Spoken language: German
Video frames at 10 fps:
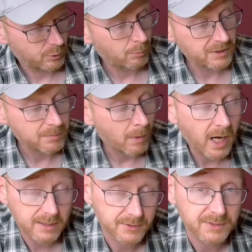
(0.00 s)
Top, ich
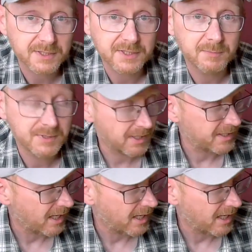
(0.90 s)
mag solche 70er